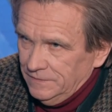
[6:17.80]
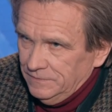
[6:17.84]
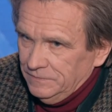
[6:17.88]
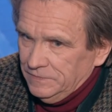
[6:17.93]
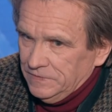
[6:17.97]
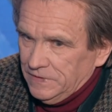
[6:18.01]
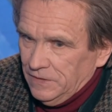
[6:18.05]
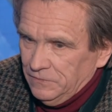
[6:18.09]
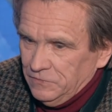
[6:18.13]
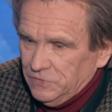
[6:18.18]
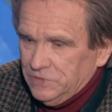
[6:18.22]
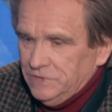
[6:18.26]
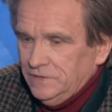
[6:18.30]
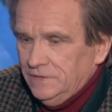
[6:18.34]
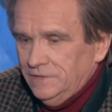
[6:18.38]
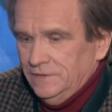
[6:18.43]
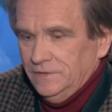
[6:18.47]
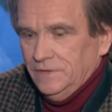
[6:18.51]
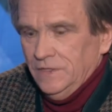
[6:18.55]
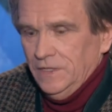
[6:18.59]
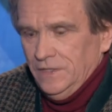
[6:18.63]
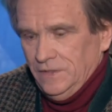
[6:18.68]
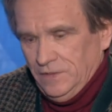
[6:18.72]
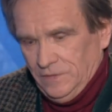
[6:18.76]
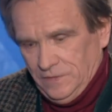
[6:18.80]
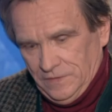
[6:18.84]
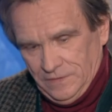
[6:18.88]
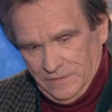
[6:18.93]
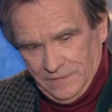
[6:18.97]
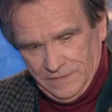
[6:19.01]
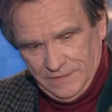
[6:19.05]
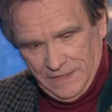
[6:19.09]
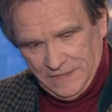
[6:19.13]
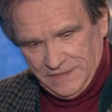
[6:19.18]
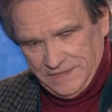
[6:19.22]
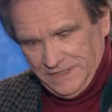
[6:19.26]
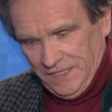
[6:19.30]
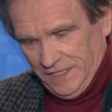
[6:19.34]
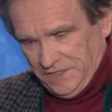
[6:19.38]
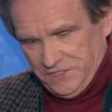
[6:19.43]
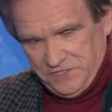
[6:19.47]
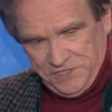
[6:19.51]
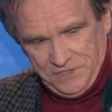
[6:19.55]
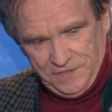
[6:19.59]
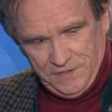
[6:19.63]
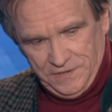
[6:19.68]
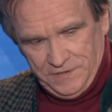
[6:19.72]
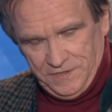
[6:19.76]
потому что э,
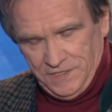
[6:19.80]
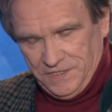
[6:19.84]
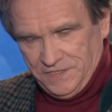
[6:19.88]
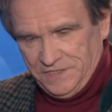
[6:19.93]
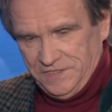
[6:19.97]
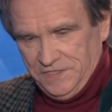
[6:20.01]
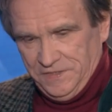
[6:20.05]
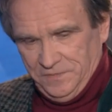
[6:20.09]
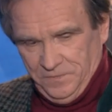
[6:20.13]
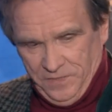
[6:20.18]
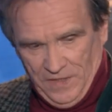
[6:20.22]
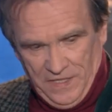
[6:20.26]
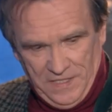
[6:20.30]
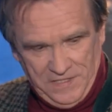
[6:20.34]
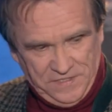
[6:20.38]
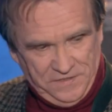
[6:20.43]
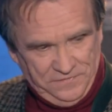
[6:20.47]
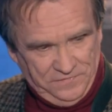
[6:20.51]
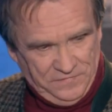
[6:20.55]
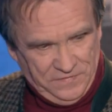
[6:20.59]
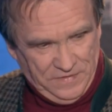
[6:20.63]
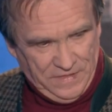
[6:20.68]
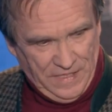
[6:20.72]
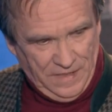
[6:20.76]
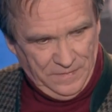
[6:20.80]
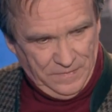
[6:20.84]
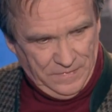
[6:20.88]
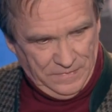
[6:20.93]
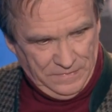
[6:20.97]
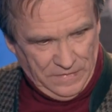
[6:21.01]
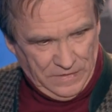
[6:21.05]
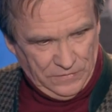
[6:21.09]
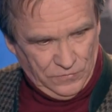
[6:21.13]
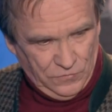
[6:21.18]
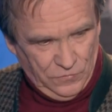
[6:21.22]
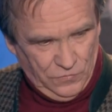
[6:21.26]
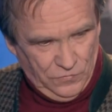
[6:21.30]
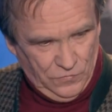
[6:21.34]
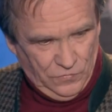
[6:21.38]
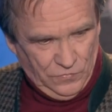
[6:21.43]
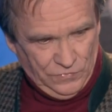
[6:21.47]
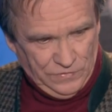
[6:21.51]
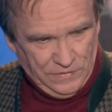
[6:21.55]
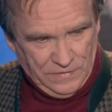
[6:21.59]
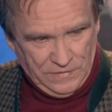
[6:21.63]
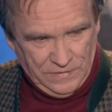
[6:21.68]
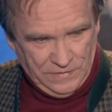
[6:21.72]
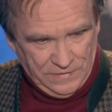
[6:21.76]
достаточно 10 пальцев, и я могу
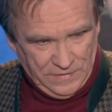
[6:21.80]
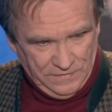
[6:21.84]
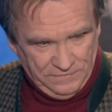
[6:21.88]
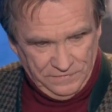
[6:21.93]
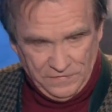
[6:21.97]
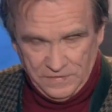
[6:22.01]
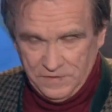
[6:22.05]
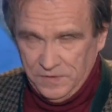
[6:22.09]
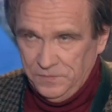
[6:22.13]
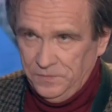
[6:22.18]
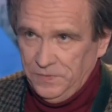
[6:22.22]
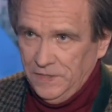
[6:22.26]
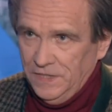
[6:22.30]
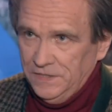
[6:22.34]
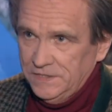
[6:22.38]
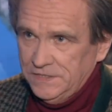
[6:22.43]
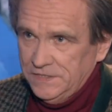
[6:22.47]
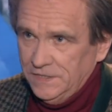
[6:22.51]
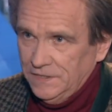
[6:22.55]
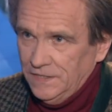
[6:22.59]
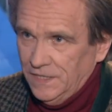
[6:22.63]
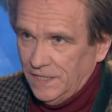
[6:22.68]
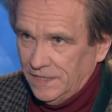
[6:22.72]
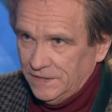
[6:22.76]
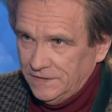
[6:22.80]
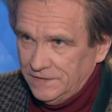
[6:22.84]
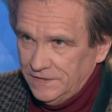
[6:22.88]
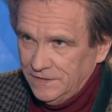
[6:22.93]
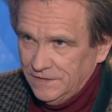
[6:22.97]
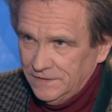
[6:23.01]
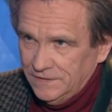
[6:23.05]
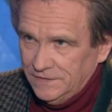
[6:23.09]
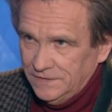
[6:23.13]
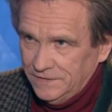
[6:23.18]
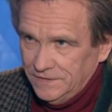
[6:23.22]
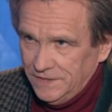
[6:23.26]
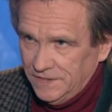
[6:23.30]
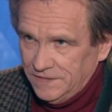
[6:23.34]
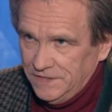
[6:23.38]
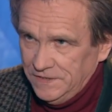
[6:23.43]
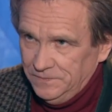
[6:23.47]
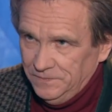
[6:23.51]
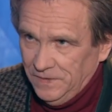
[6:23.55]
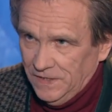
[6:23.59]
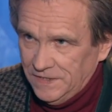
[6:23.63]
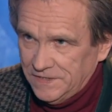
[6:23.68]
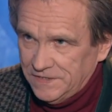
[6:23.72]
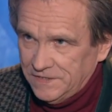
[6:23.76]
э, на фортепиано сыграть. 10
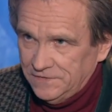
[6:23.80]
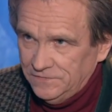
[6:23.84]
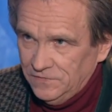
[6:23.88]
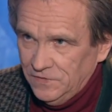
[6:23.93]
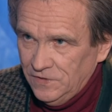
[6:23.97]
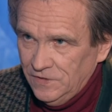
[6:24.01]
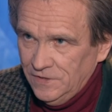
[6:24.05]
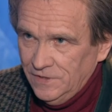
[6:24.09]
пальцев.